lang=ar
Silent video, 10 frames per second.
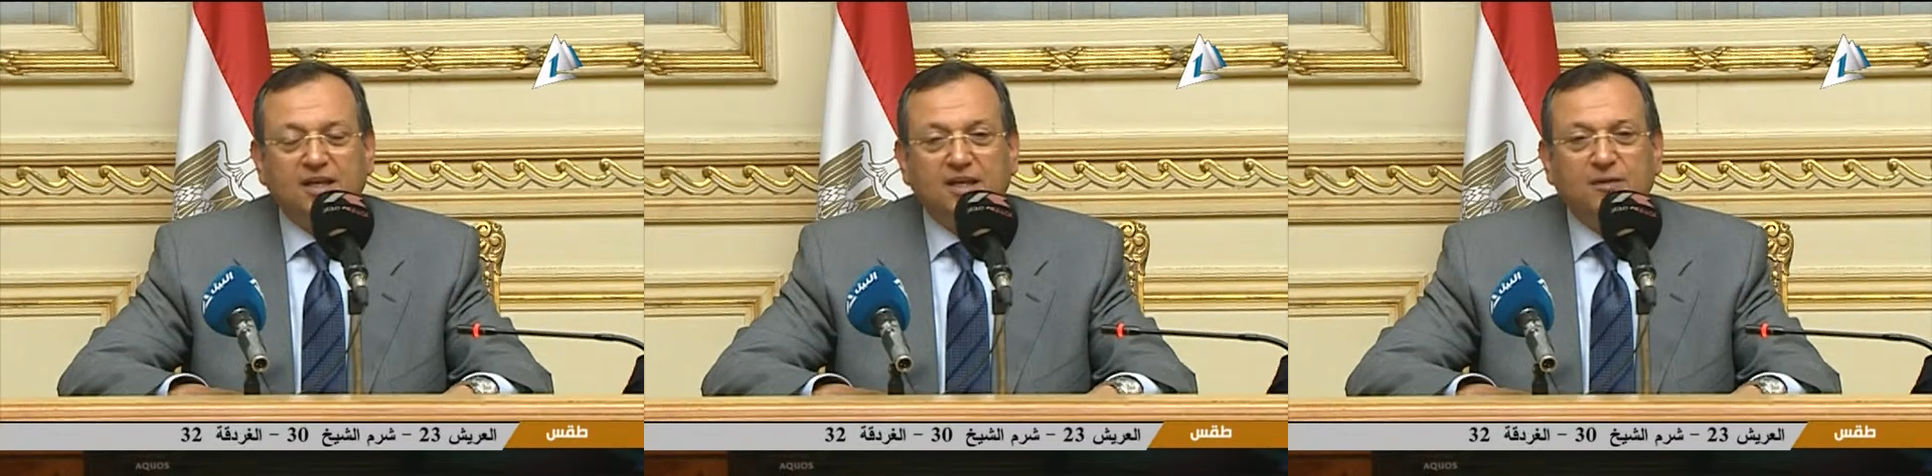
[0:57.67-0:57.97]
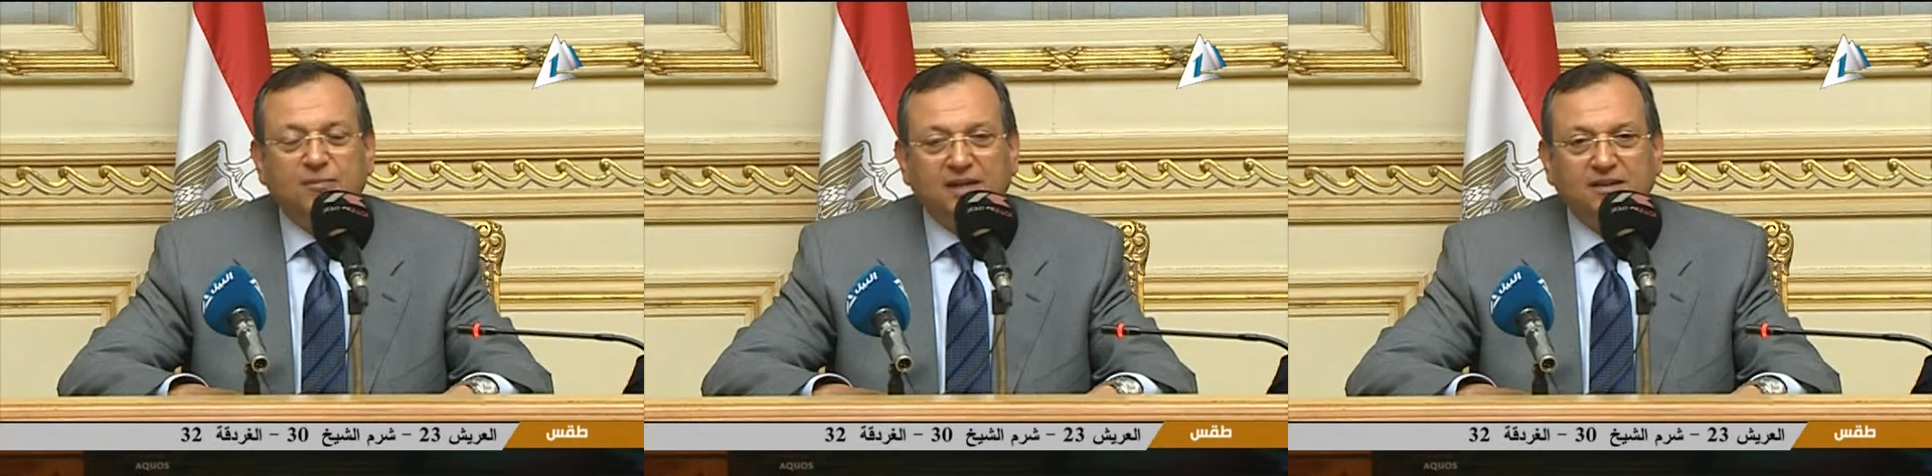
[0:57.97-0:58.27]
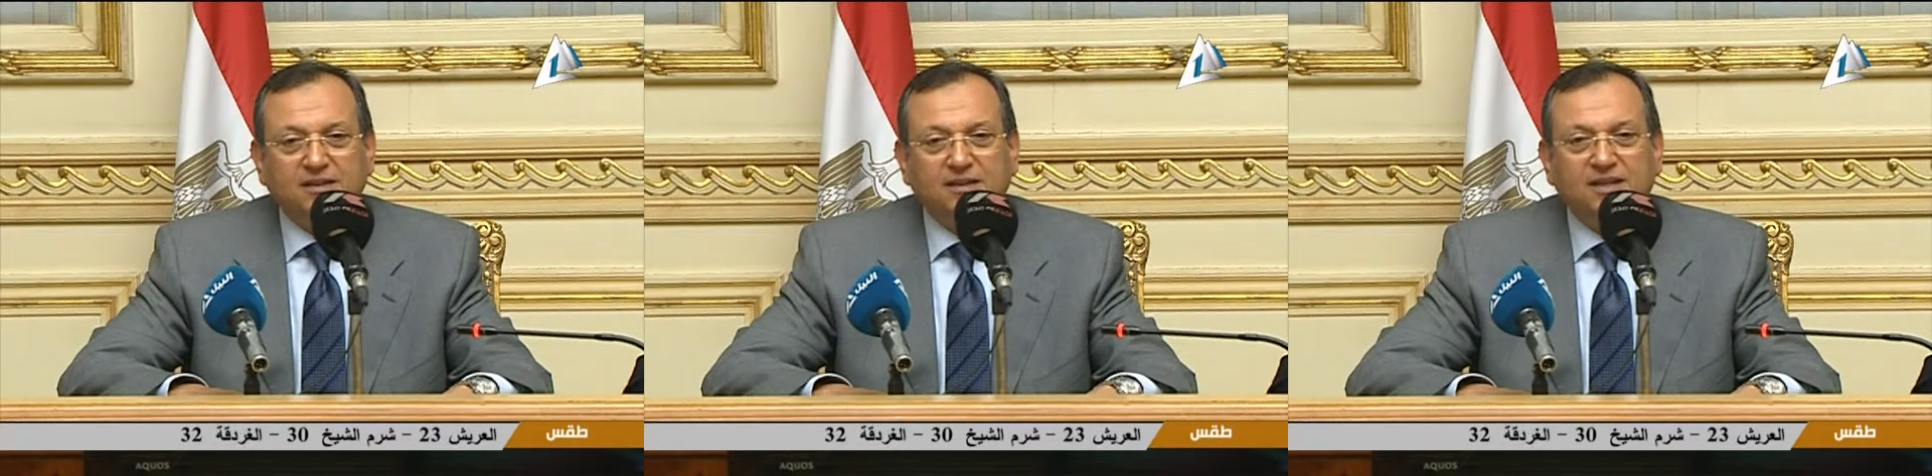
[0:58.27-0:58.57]
بعد
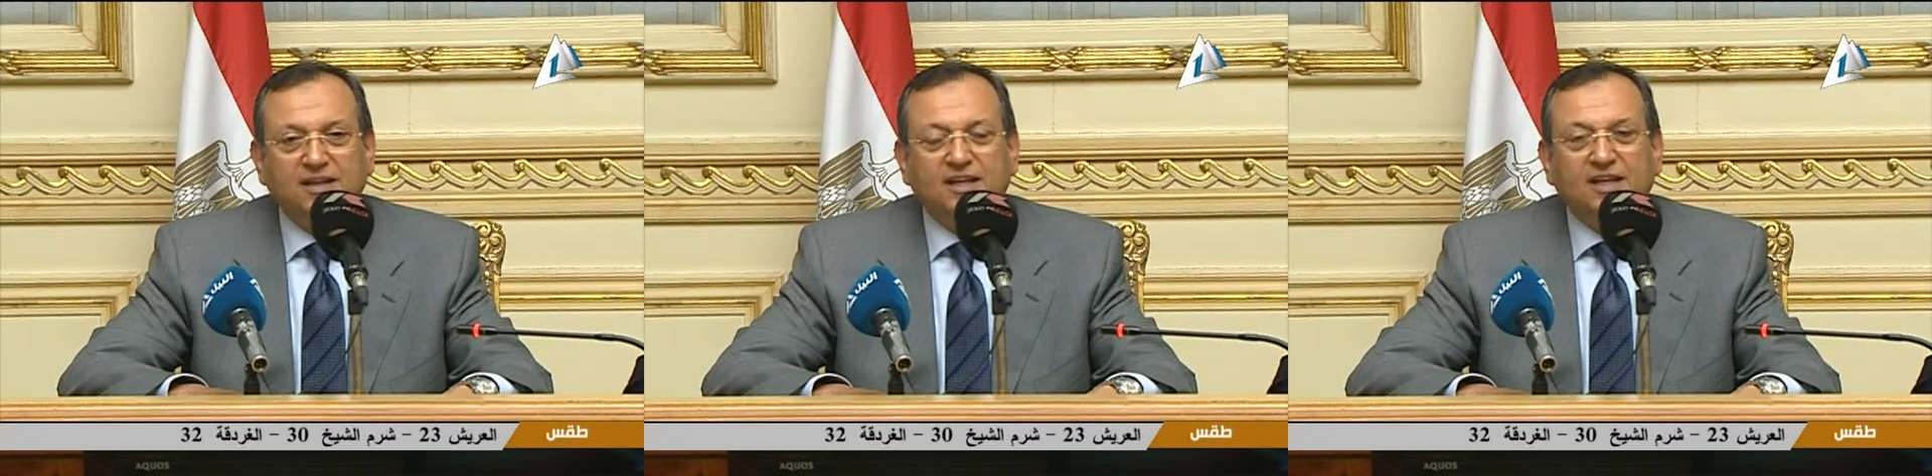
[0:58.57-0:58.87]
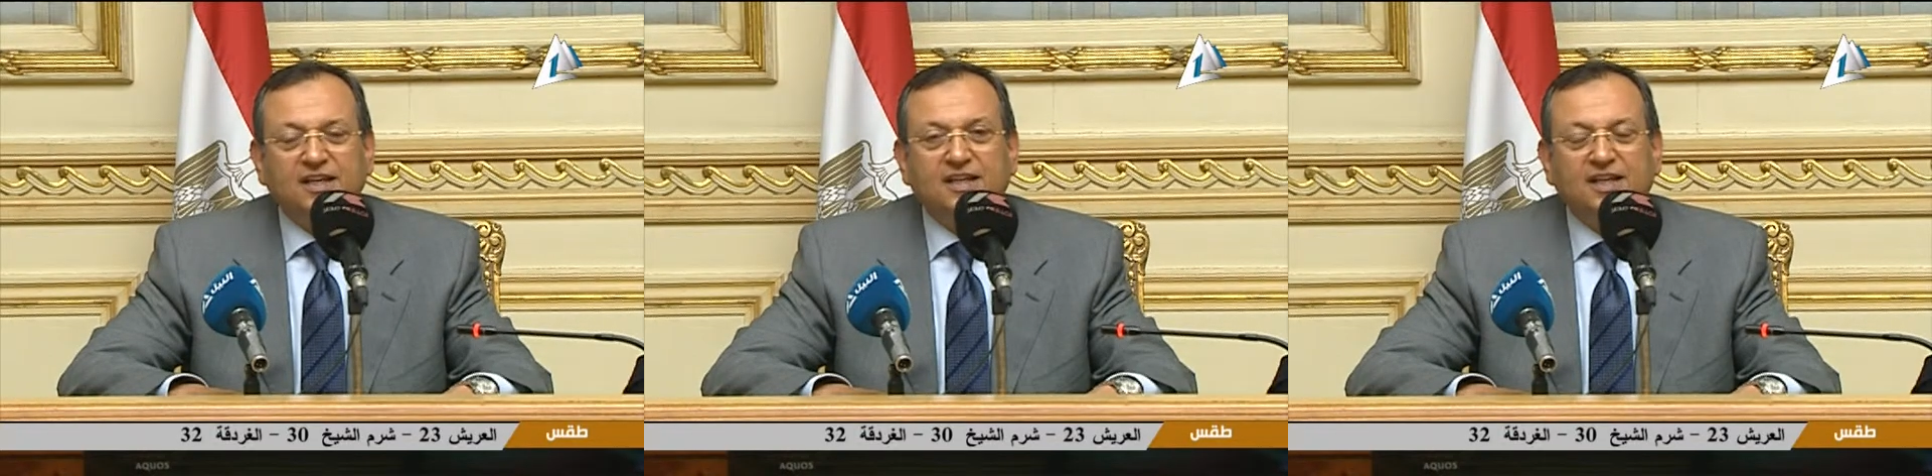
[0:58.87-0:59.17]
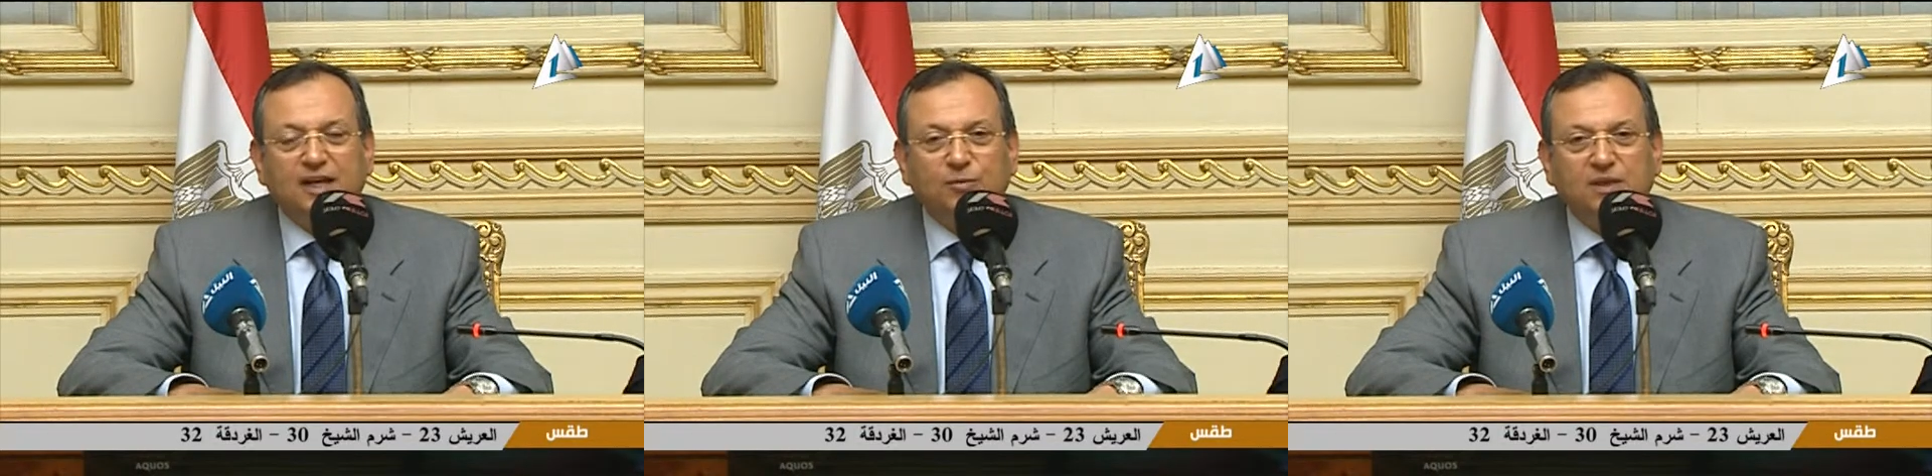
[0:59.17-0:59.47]
كده
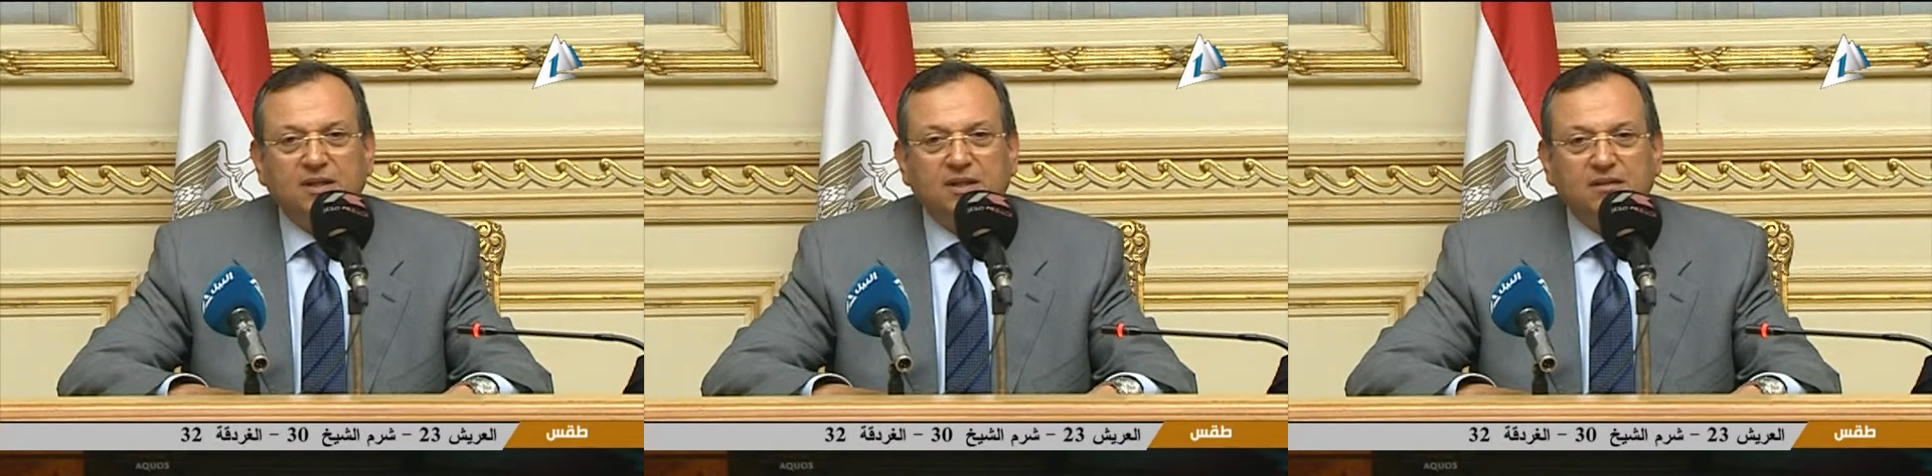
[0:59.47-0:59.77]
لعمليه